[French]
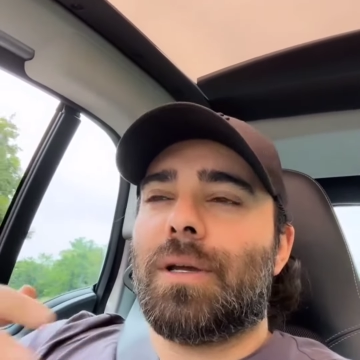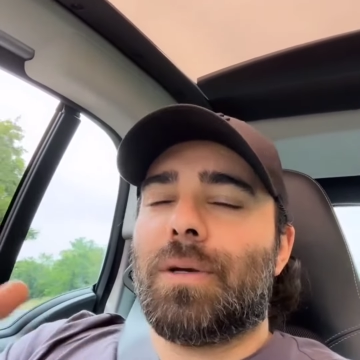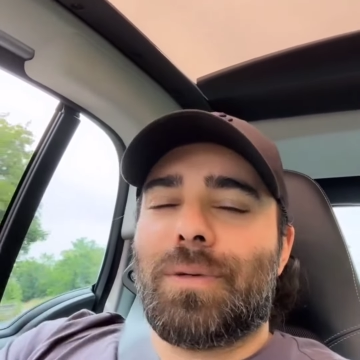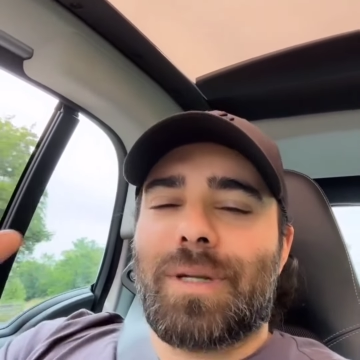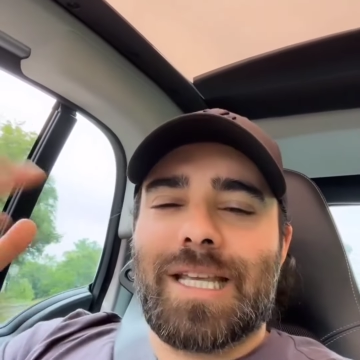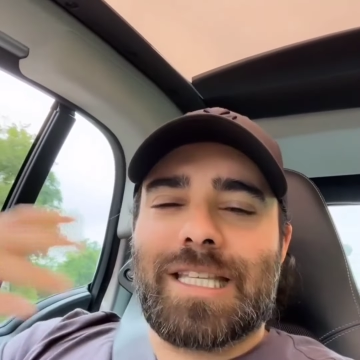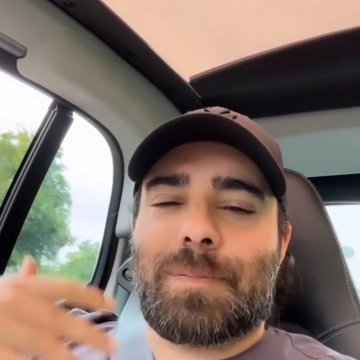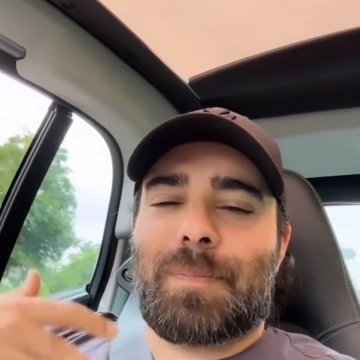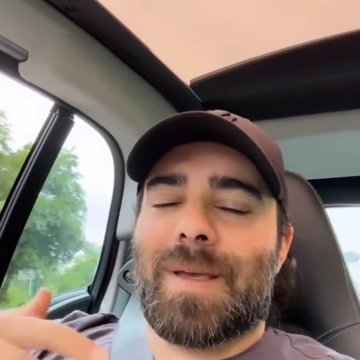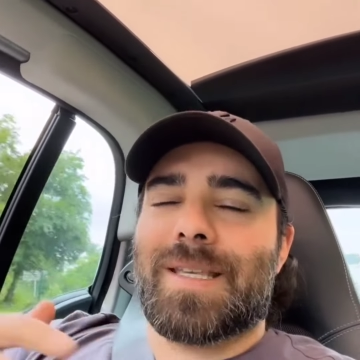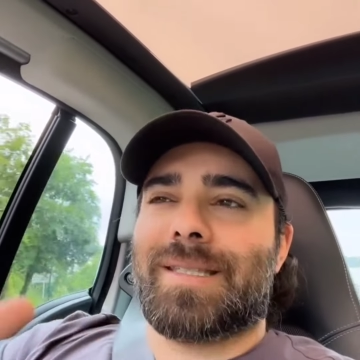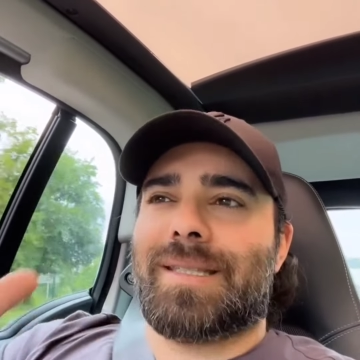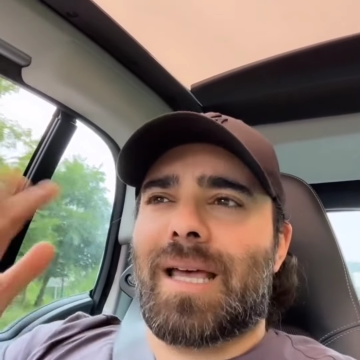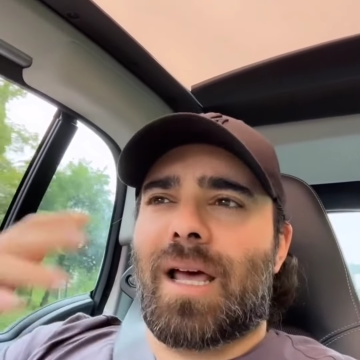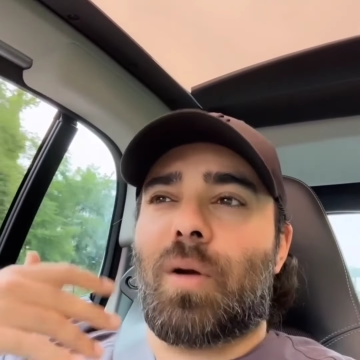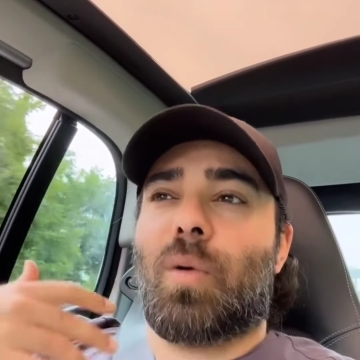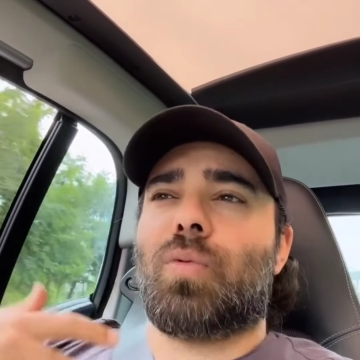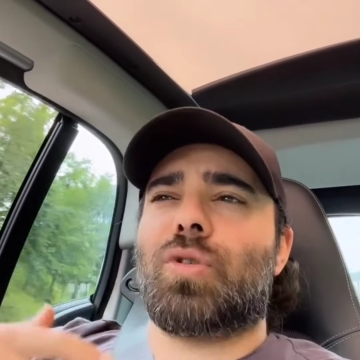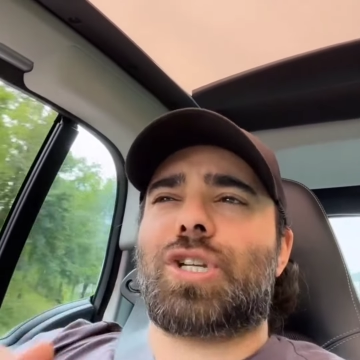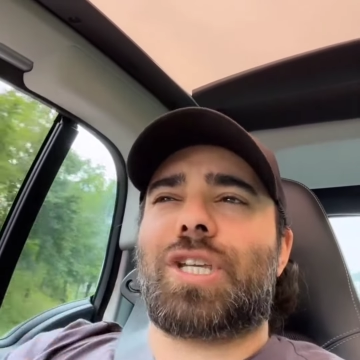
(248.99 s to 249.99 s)
une espèce
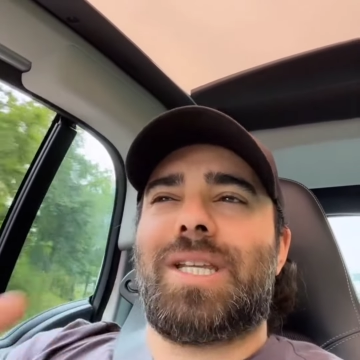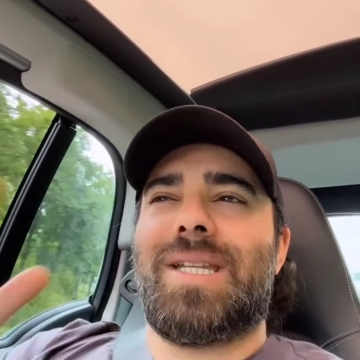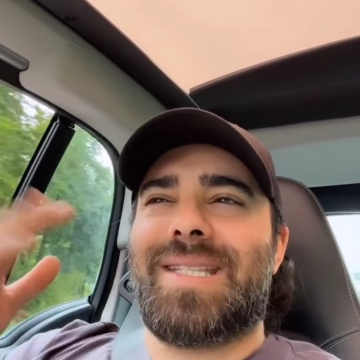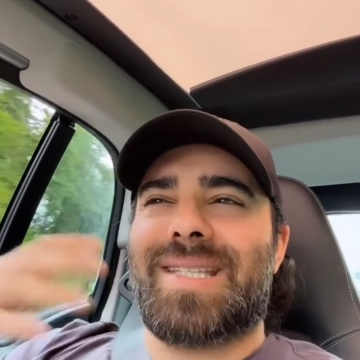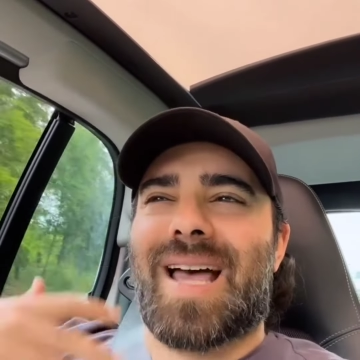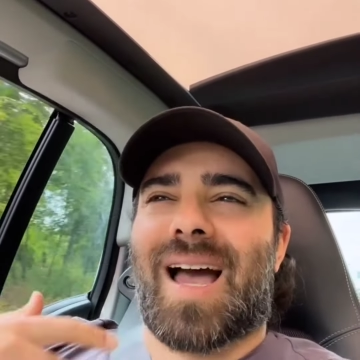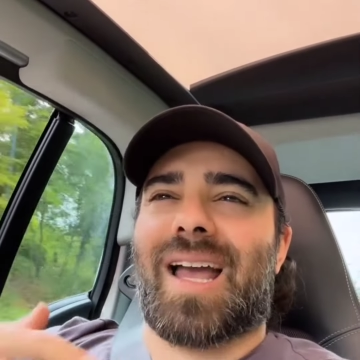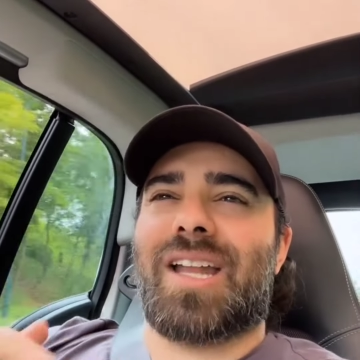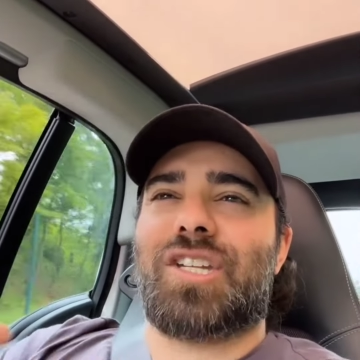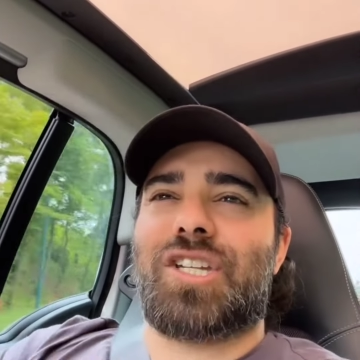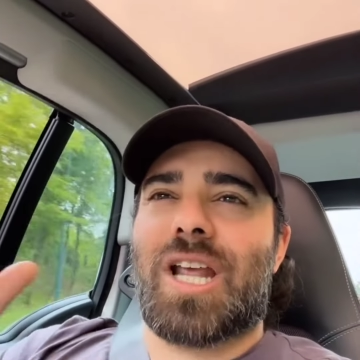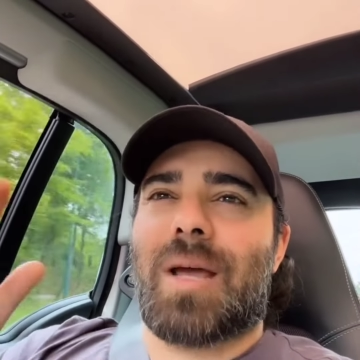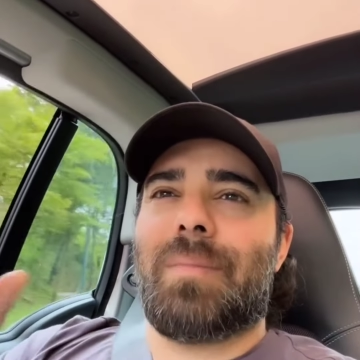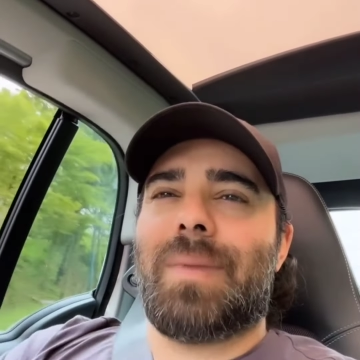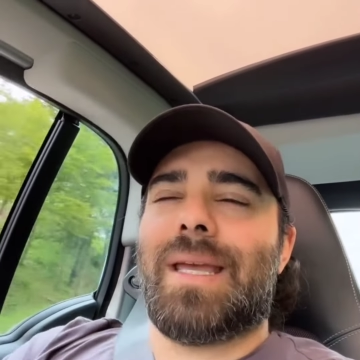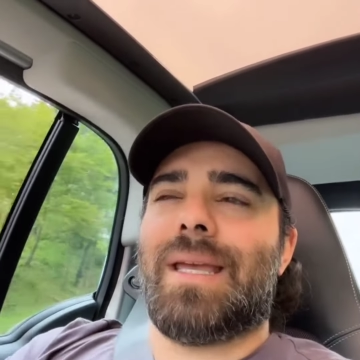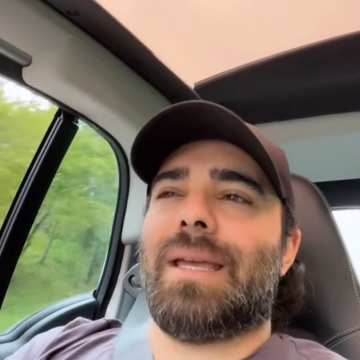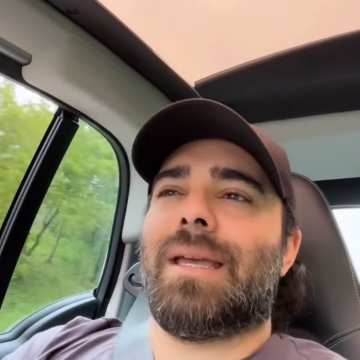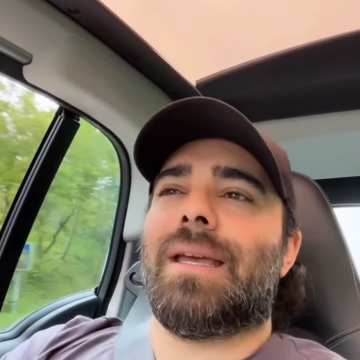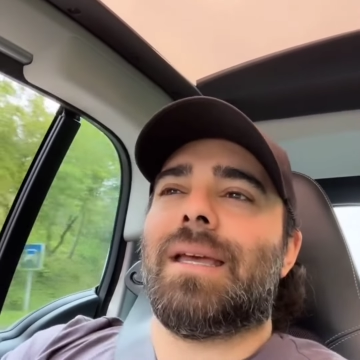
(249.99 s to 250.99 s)
d'allonge qui ne s'arrête
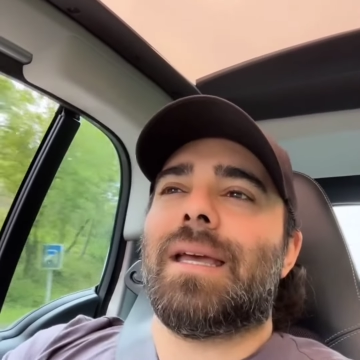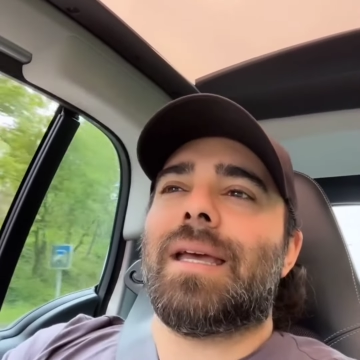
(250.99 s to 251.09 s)
jamais.